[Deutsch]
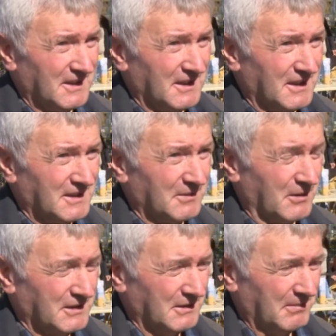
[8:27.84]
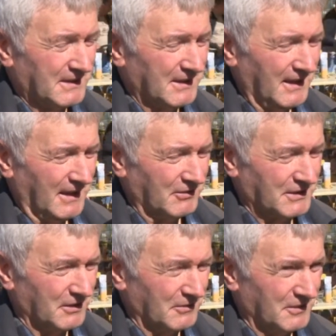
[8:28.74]
Also was die Partei
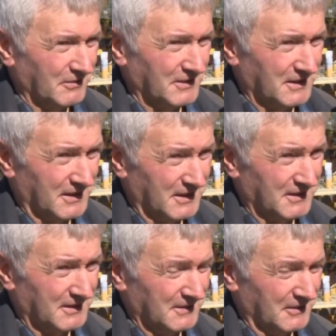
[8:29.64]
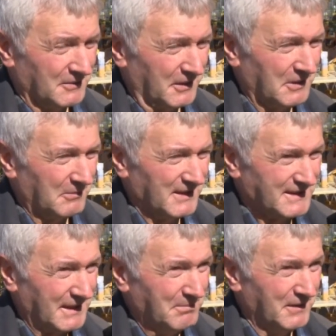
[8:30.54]
aussagt und nach welchen
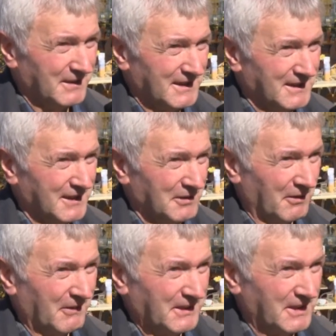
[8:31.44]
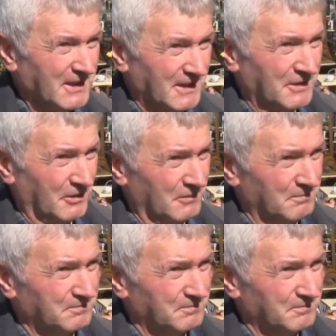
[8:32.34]
Prinzipien sie sich orientiert, ja.